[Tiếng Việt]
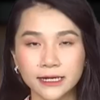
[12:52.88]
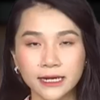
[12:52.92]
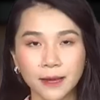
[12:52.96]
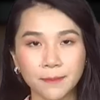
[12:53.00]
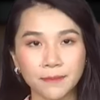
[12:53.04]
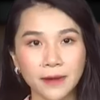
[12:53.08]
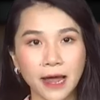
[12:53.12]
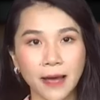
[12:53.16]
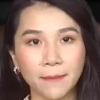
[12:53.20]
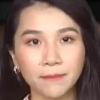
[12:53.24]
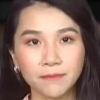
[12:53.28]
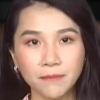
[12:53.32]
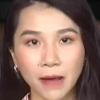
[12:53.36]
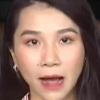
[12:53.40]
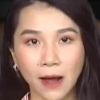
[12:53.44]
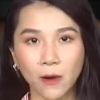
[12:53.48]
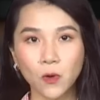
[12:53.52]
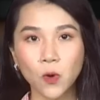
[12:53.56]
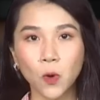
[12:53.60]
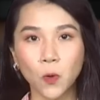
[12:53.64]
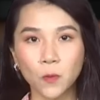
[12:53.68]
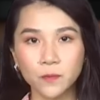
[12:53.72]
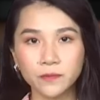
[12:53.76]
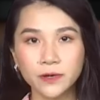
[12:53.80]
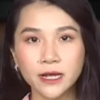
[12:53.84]
nhằm đảm bảo
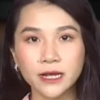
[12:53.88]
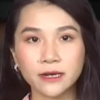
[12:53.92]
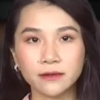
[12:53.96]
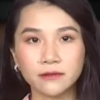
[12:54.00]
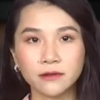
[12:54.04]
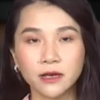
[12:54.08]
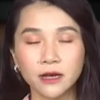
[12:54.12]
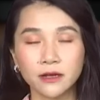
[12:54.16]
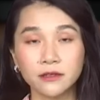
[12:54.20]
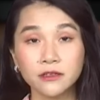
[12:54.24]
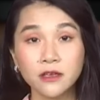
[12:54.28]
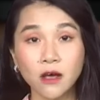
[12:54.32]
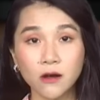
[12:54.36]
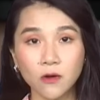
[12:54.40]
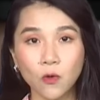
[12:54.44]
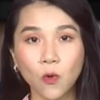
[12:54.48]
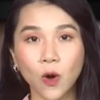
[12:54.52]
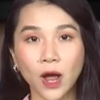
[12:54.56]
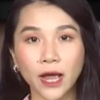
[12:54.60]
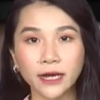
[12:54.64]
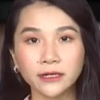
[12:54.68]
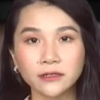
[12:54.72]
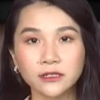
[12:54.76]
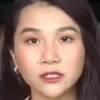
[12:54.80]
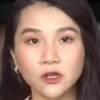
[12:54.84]
ổn định, nhất
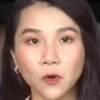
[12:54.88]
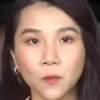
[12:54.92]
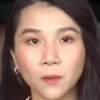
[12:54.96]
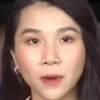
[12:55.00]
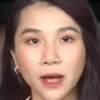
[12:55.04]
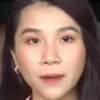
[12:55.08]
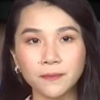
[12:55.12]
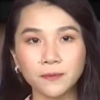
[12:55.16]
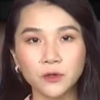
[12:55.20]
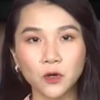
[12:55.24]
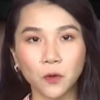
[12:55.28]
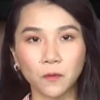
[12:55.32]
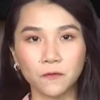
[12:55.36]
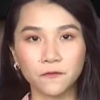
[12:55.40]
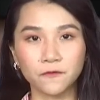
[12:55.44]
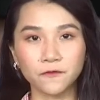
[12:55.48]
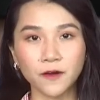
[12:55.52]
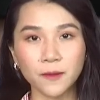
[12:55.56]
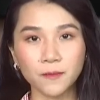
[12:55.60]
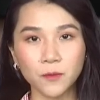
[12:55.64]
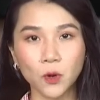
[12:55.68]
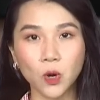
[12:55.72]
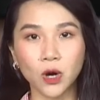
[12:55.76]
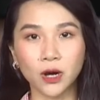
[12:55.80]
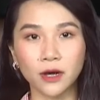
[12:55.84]
quán trong áp dụng
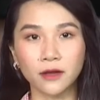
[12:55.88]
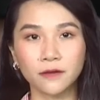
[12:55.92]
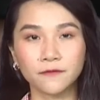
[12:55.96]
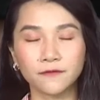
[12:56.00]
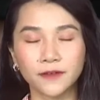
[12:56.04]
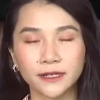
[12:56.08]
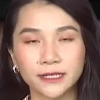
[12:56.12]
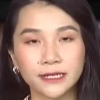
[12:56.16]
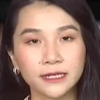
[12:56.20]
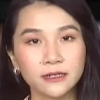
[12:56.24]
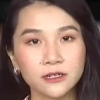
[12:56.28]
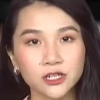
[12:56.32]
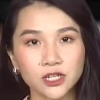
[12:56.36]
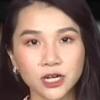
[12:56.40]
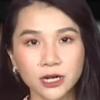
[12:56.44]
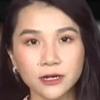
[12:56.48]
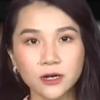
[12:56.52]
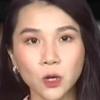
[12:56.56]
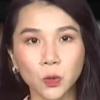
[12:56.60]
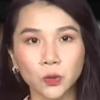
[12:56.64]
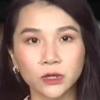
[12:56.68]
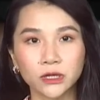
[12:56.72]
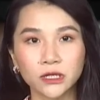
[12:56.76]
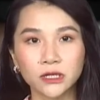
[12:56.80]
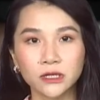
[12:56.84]
pháp luật và chính sách
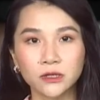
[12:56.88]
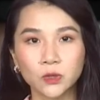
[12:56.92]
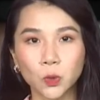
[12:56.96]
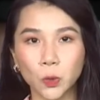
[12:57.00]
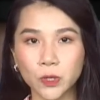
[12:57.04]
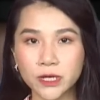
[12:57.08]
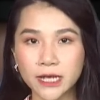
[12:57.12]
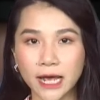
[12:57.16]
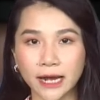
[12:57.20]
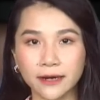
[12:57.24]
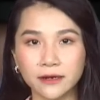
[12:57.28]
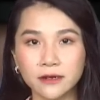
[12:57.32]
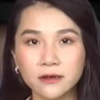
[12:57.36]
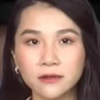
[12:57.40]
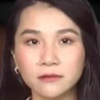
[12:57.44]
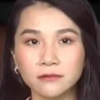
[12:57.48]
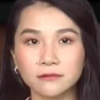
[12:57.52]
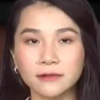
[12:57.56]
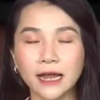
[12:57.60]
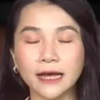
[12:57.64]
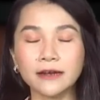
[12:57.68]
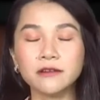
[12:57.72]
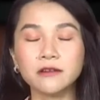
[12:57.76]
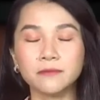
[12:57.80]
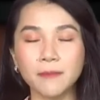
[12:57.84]
đầu tư của nhà nước
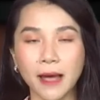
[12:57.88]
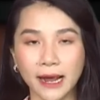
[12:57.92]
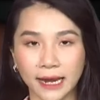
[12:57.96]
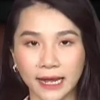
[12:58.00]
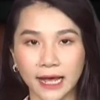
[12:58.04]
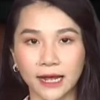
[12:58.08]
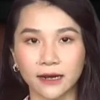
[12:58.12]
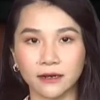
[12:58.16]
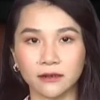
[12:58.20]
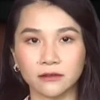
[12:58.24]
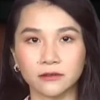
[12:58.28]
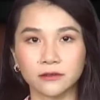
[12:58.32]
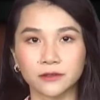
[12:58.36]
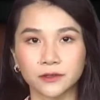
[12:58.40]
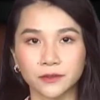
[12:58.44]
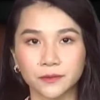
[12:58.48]
đã được ban hành.